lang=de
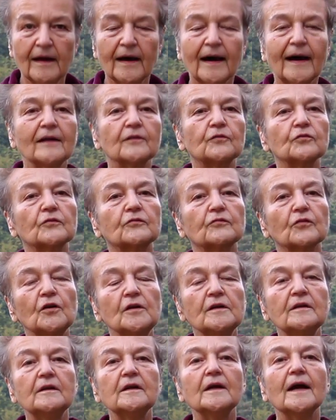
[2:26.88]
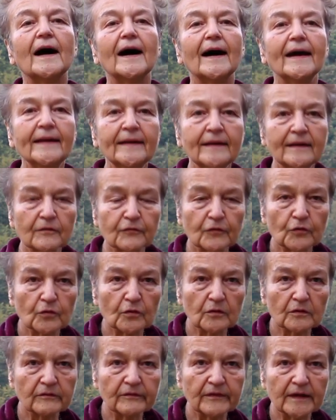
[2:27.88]
Also sollen die
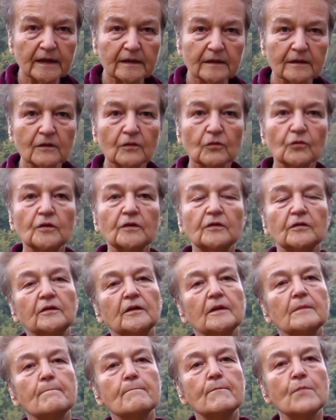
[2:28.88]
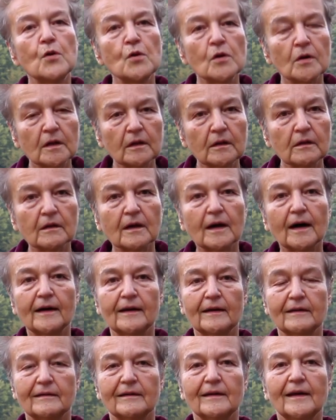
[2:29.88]
eingefroren werden und die Möglichkeit
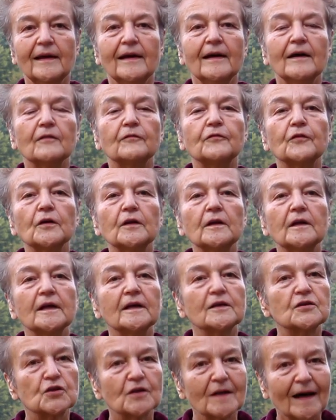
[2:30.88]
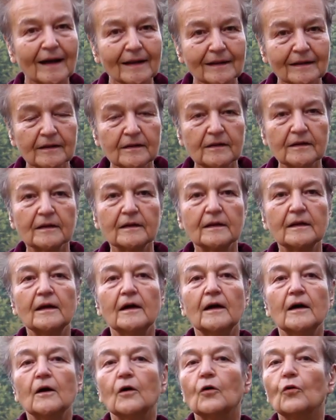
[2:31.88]
von staatlichen
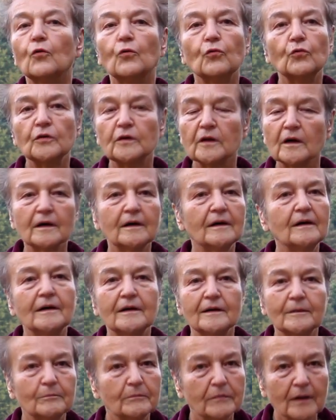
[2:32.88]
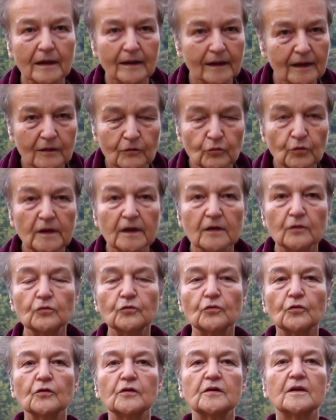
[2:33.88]
oder äh, Regulierung
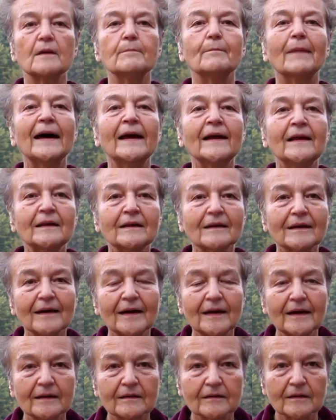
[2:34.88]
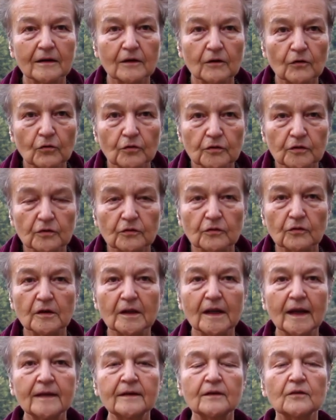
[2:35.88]
durch Gemeinderäte oder durch
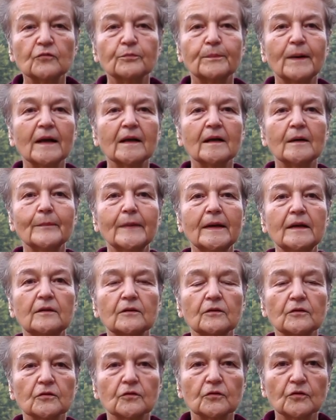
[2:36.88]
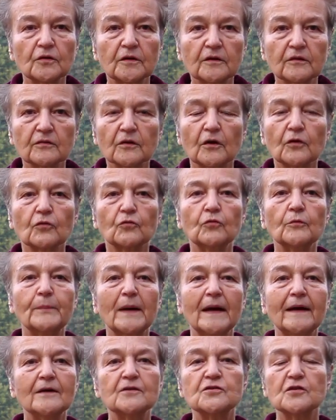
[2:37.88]
Landesparlamente oder durch das
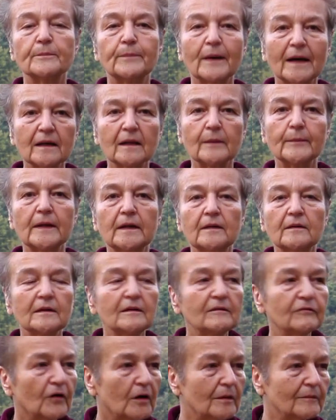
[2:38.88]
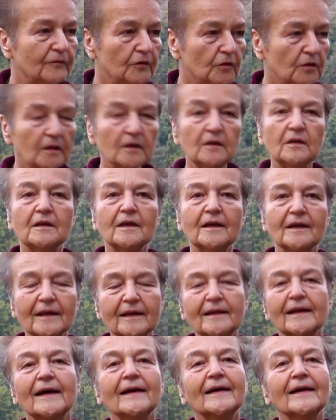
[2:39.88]
Europäische Parlament in Form von Richtlinien,